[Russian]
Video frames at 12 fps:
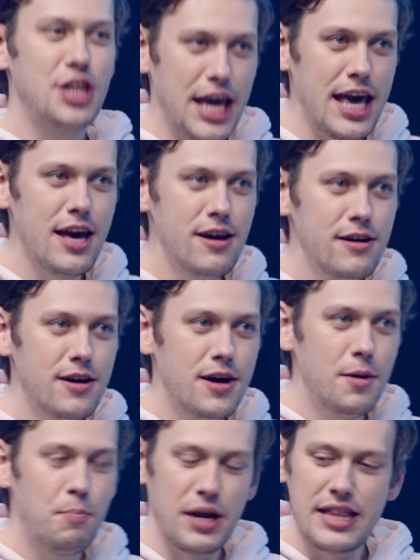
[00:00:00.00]
Ты
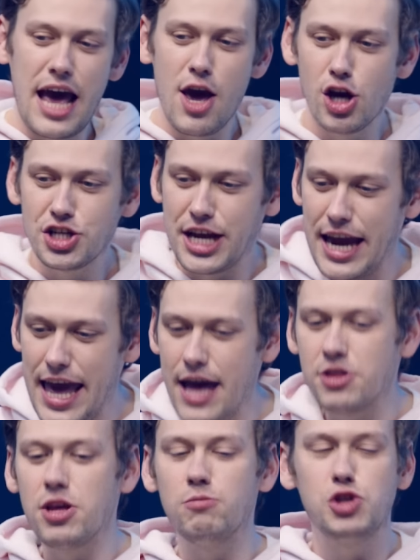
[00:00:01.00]
продаешь
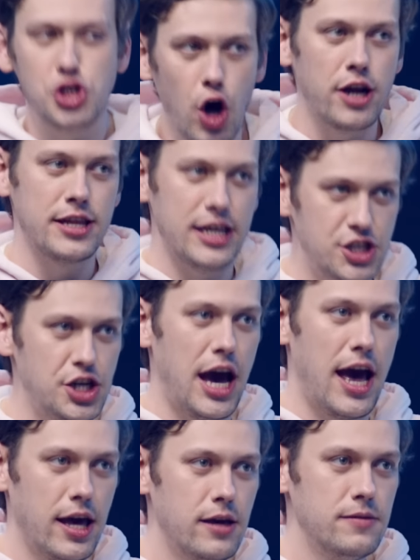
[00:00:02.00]
клиентам черный
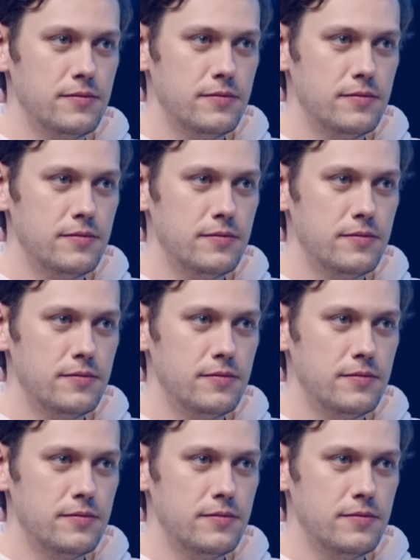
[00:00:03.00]
чай.